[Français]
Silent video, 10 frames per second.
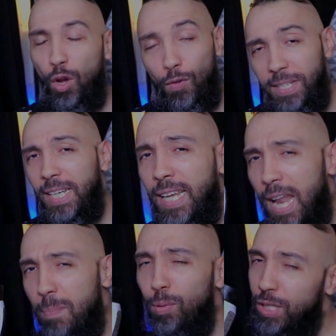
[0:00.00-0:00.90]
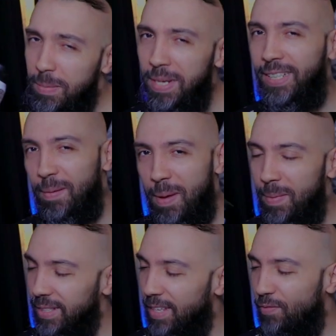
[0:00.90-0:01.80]
on va qu'elle est un peu chimique quand
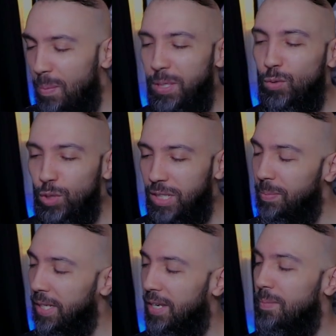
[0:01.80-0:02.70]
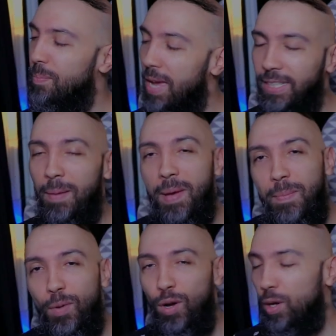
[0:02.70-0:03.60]
même. Hein. Ça fait un petit goût chimique, mais quand
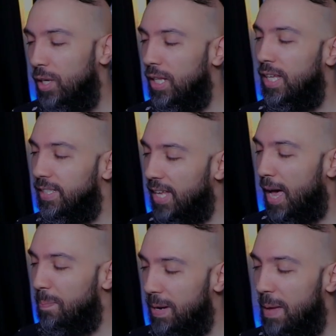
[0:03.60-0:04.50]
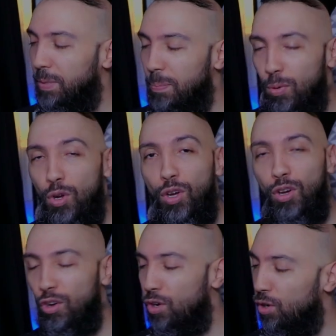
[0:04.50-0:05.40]
même, euh, ça rappelle un petit peu
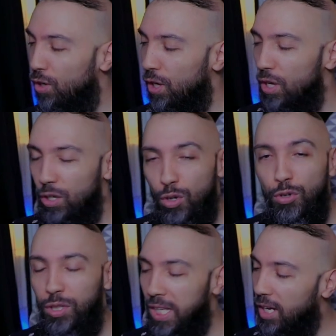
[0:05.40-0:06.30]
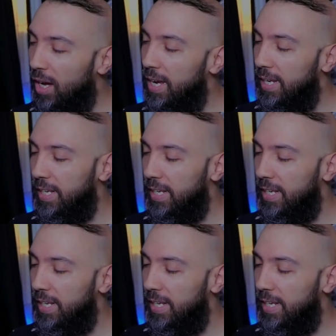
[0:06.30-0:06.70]
le, le Nutella.